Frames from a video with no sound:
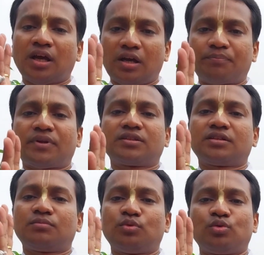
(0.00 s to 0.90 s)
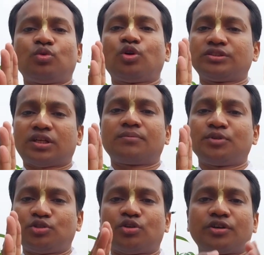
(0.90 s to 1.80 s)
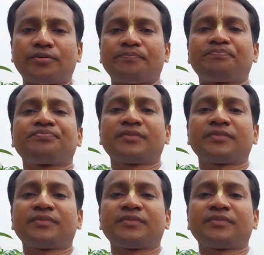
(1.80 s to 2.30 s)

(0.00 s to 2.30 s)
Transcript: আপনাদের বহু অজানা বিষয়